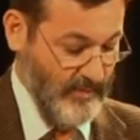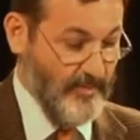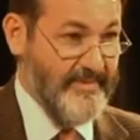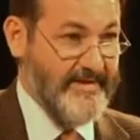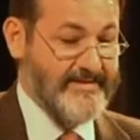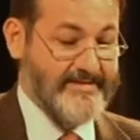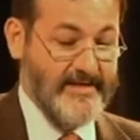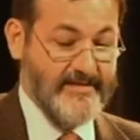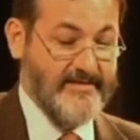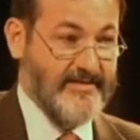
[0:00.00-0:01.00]

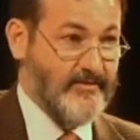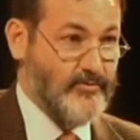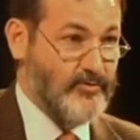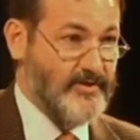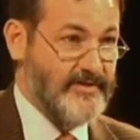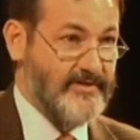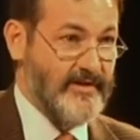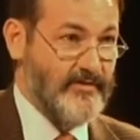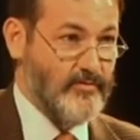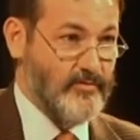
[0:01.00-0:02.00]

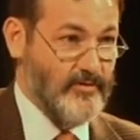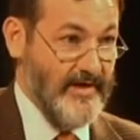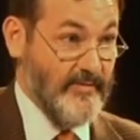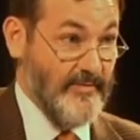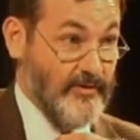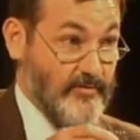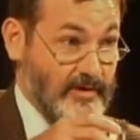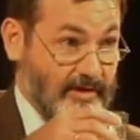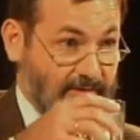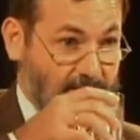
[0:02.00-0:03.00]
1671, el momento
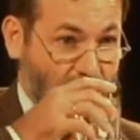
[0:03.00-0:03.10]
clave.